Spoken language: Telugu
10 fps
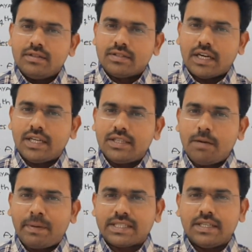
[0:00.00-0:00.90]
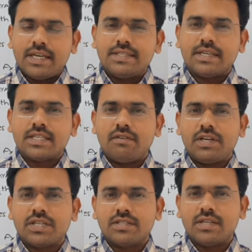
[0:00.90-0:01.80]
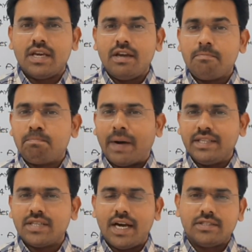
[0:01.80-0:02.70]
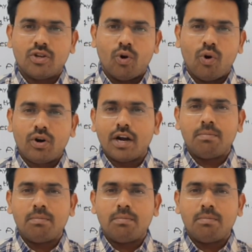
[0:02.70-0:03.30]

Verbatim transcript: థర్టీ త్రీ పర్సెంటేజ్ రిజర్వేషన్స్ని పంచాయత్స్లో లోకల్